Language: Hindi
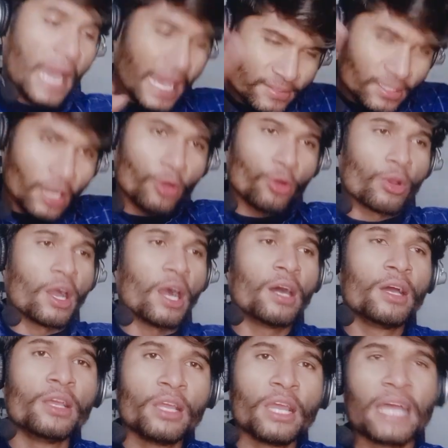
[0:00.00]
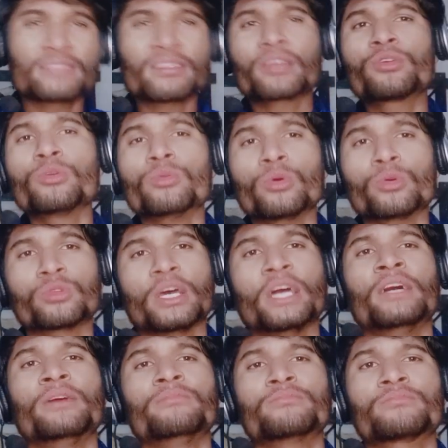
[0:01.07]
ऐसा होगा ऐसा क्यों होता
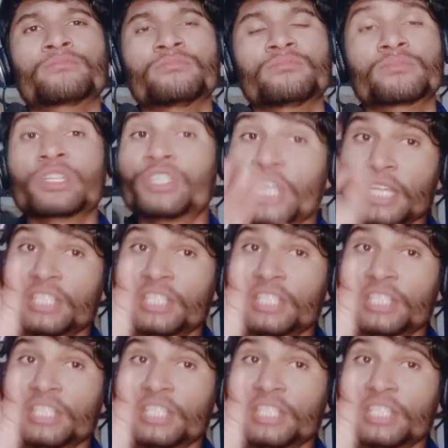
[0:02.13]
है ये